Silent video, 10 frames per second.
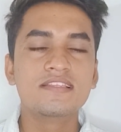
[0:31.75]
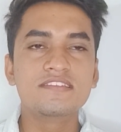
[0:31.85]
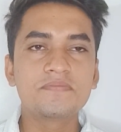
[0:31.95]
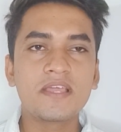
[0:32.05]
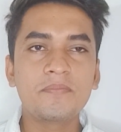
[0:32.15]

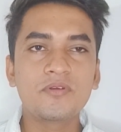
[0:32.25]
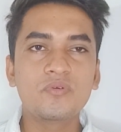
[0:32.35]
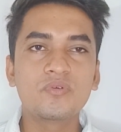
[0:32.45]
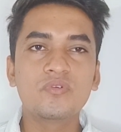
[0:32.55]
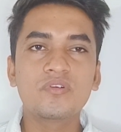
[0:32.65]
जिसमें यहाँ पे
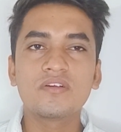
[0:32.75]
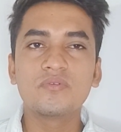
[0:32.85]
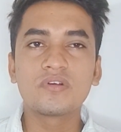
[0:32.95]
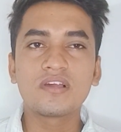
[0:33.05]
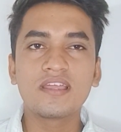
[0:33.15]

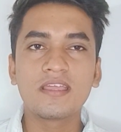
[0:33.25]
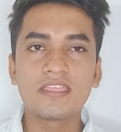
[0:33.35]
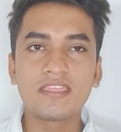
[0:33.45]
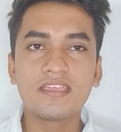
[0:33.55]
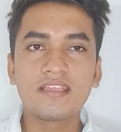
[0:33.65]
उन्होंने उनका
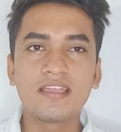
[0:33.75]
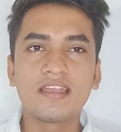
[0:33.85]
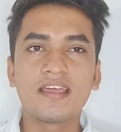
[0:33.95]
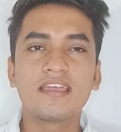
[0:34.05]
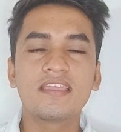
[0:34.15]
ये
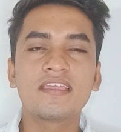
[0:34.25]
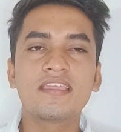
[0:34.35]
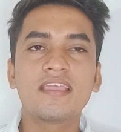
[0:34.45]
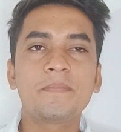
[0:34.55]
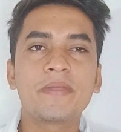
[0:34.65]
कहना है
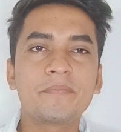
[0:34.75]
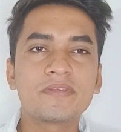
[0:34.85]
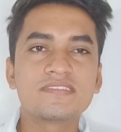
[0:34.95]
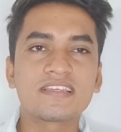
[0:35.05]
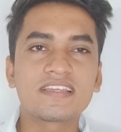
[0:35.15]
कि आप यहाँ
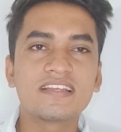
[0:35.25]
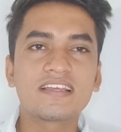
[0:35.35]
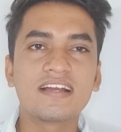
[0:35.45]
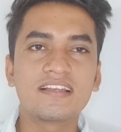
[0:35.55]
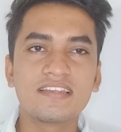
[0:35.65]
पे
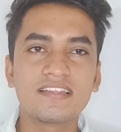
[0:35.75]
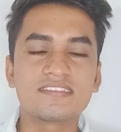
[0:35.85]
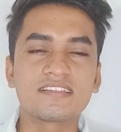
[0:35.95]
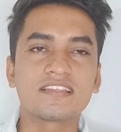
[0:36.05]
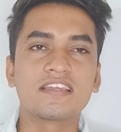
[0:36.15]
सेकेंड कार्ड ले
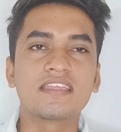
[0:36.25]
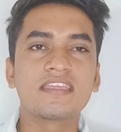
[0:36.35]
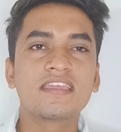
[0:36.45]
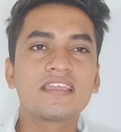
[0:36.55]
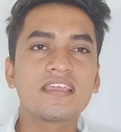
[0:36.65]
सकते हैं
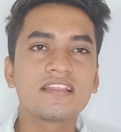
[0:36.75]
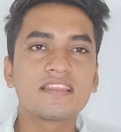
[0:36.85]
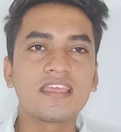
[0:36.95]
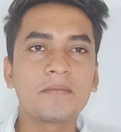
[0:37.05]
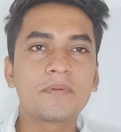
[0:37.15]
ये क्या
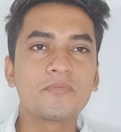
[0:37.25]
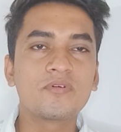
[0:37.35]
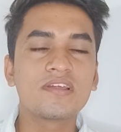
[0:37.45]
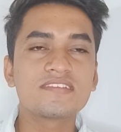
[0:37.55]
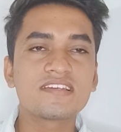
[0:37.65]
यहाँ पे
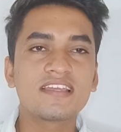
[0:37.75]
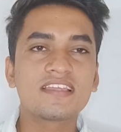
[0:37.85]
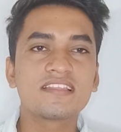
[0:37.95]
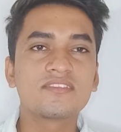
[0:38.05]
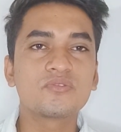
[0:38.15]
बोला जा रहा है कि